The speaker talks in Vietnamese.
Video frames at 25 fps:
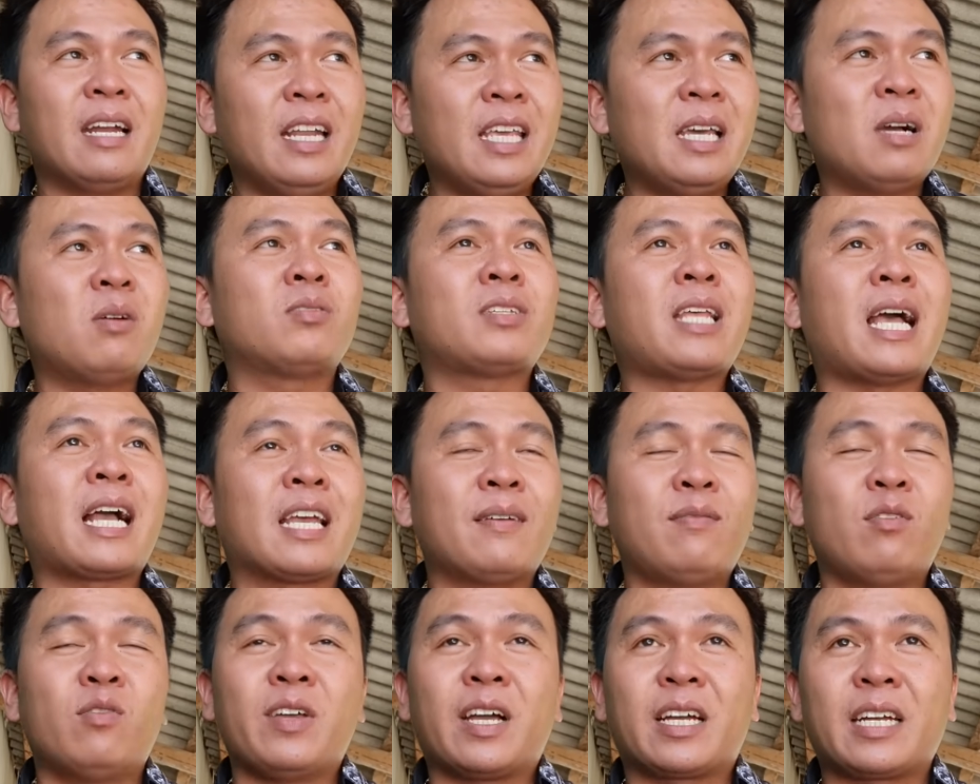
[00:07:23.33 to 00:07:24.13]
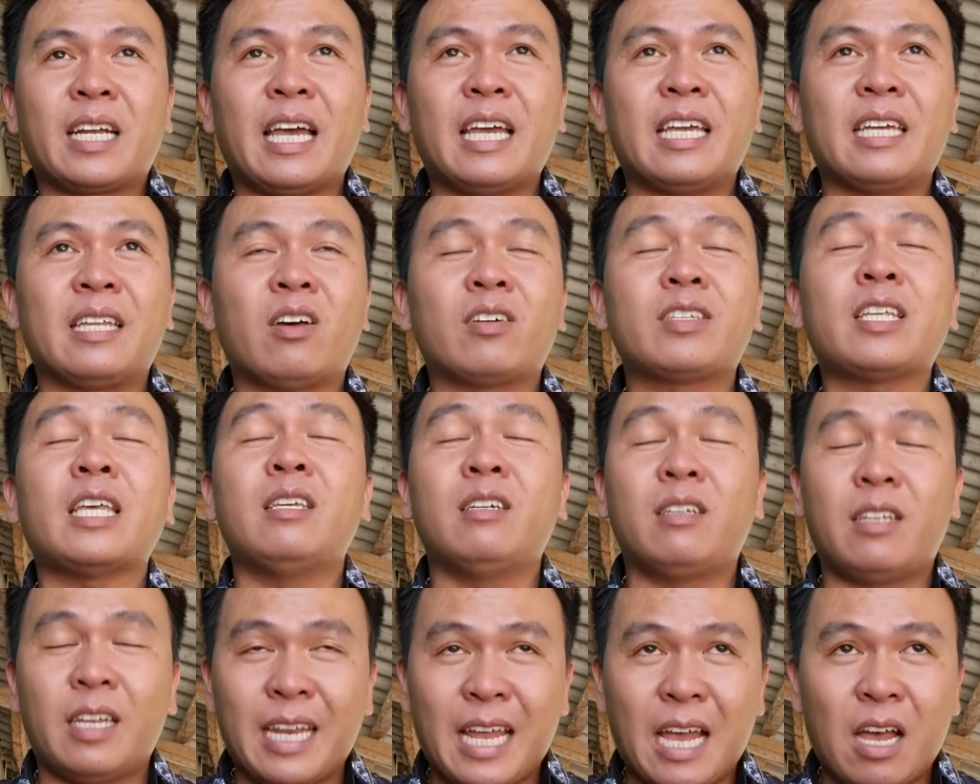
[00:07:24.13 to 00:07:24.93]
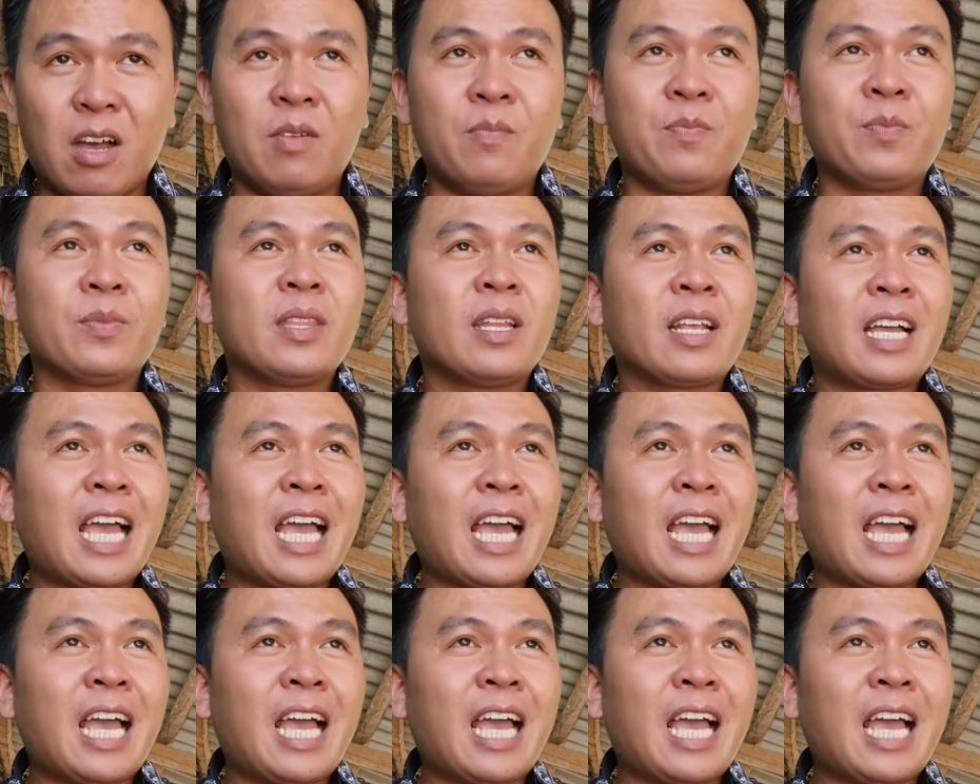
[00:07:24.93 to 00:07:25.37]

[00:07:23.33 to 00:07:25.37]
liệu rằng cái vụ việc này nó sẽ như thế nào